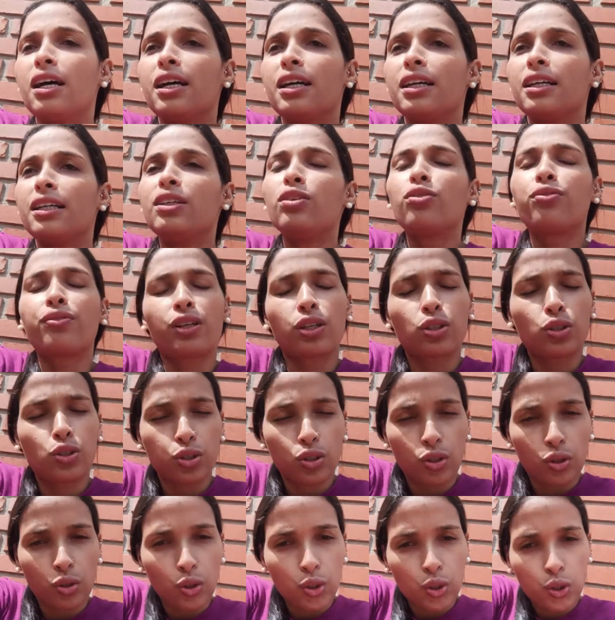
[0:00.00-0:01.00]
E o Fernando
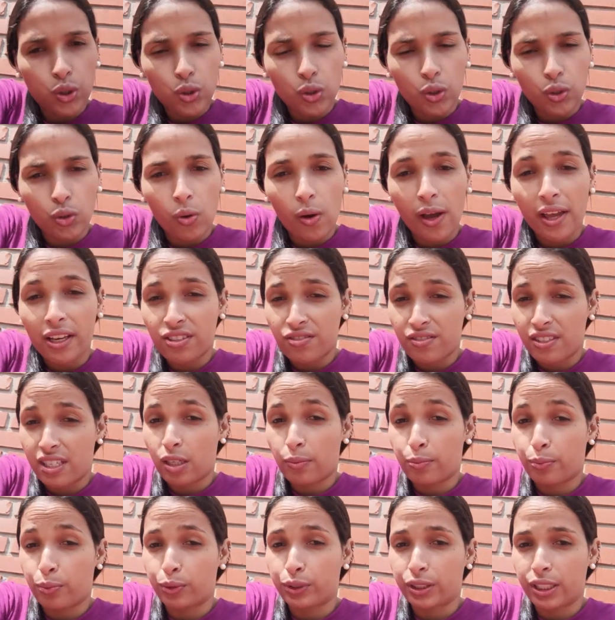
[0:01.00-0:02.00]
chorou, chorou, eles fizeram
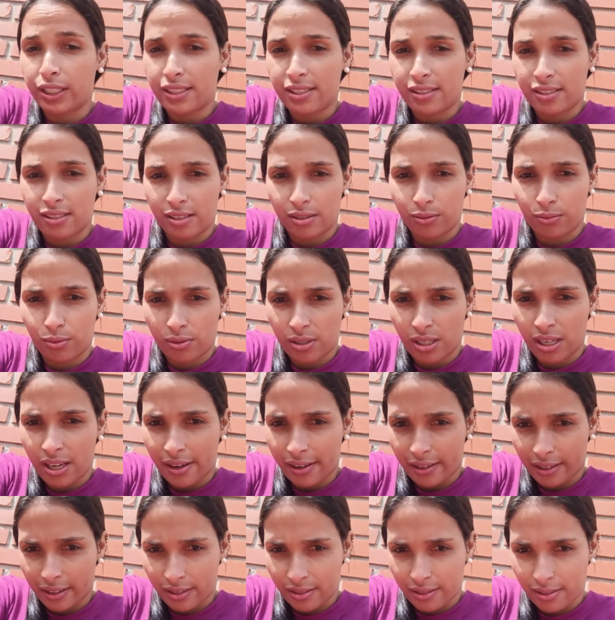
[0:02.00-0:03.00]
por 300
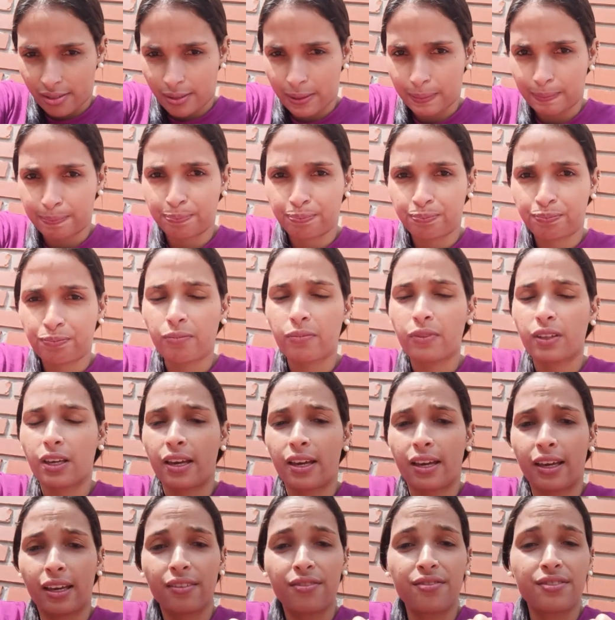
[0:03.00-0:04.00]
reais.
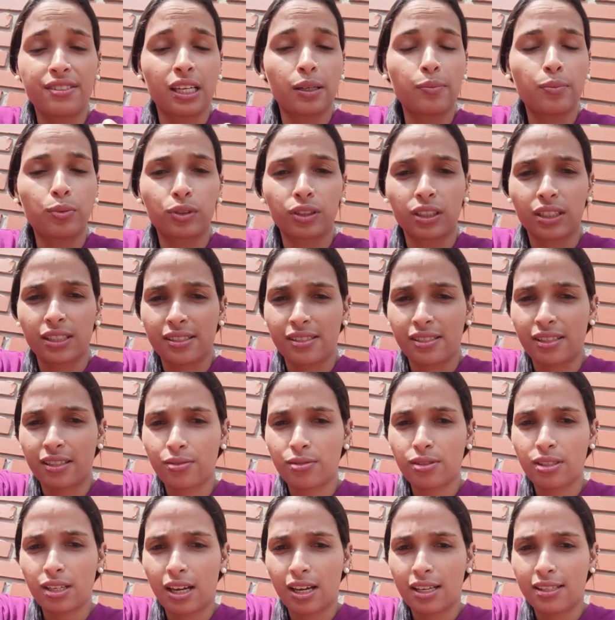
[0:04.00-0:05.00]
É, fizeram por 300
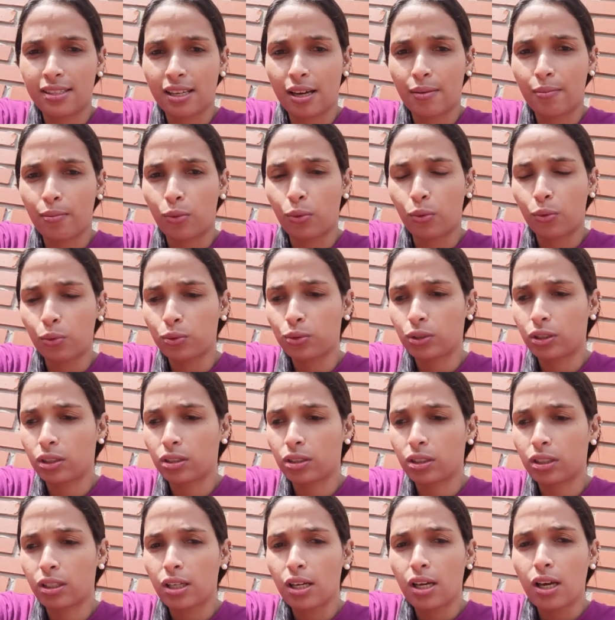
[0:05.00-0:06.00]
reais a multa,
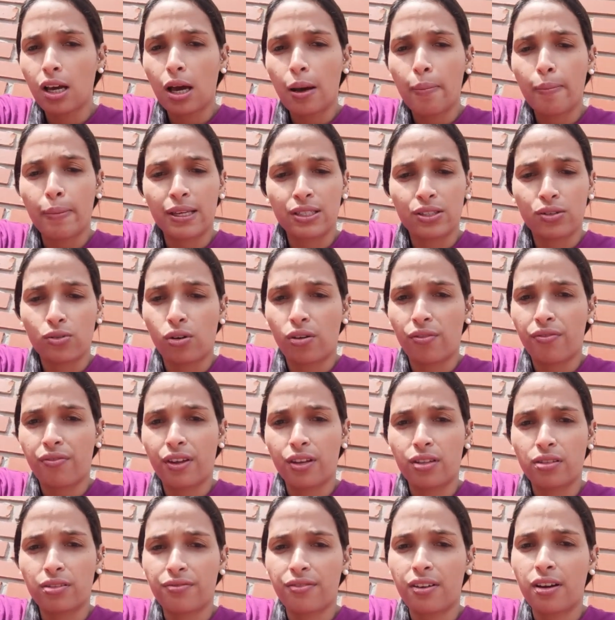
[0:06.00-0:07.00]
mas igual o
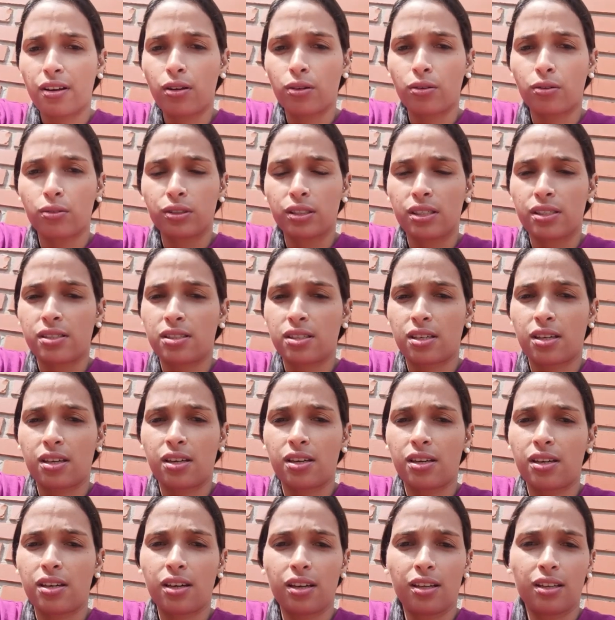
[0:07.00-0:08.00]
Fernando falou, isso
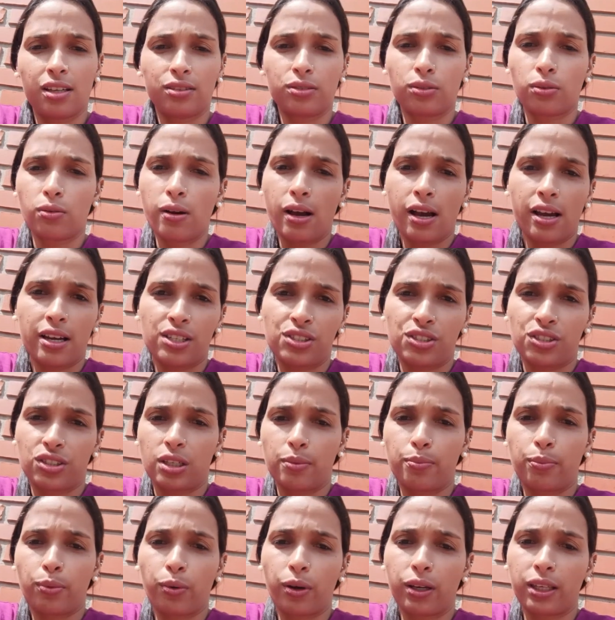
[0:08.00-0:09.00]
é ladruagem, né?
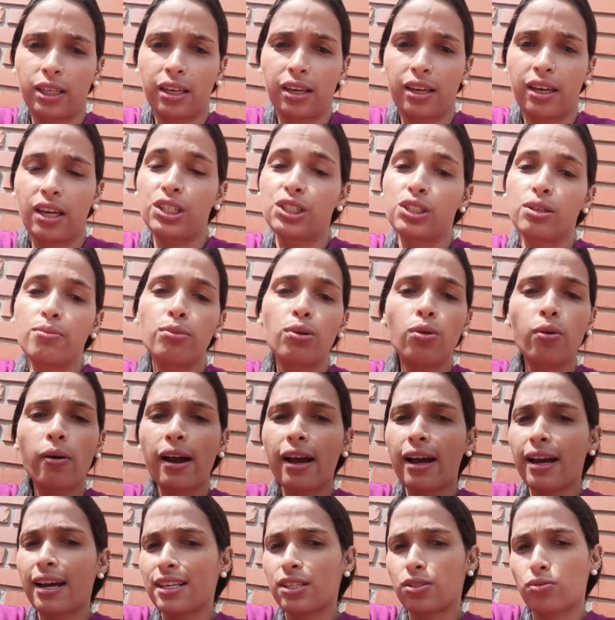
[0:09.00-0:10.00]
Porque de mil
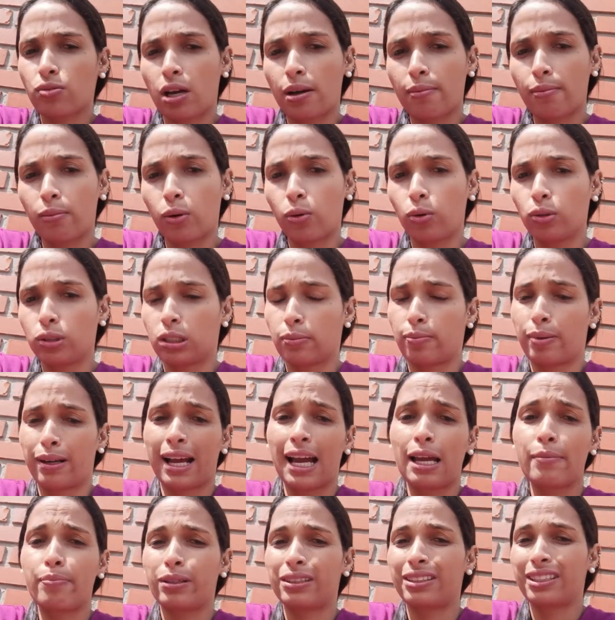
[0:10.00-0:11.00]
reais uma multa para
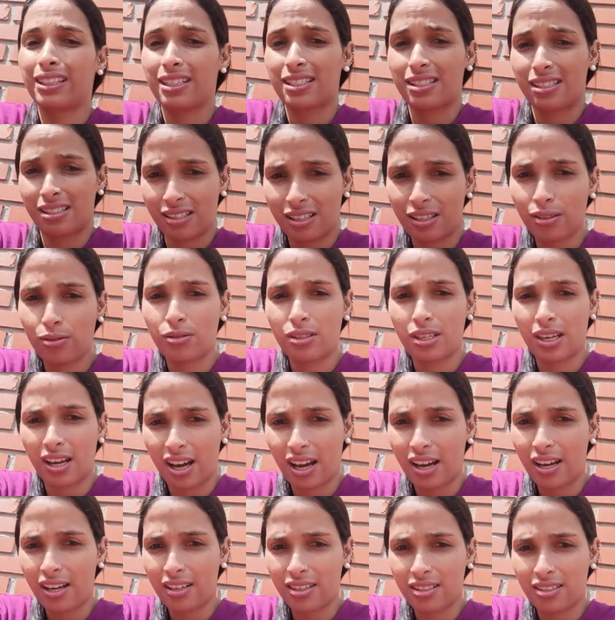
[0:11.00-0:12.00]
cair para 300
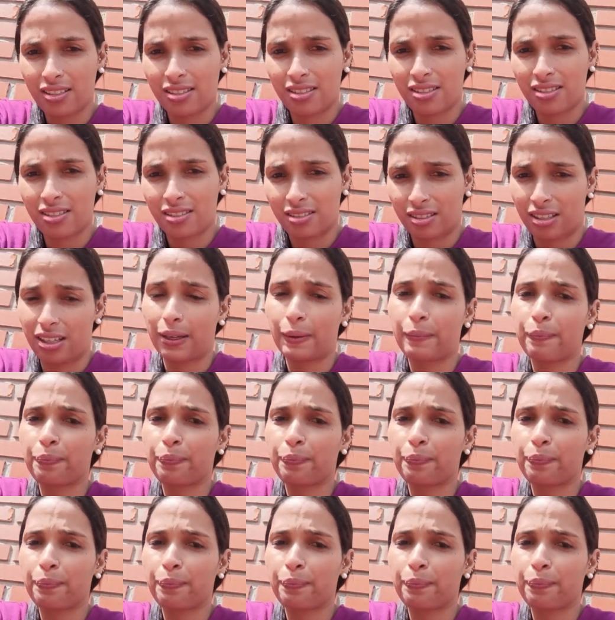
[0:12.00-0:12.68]
reais, né?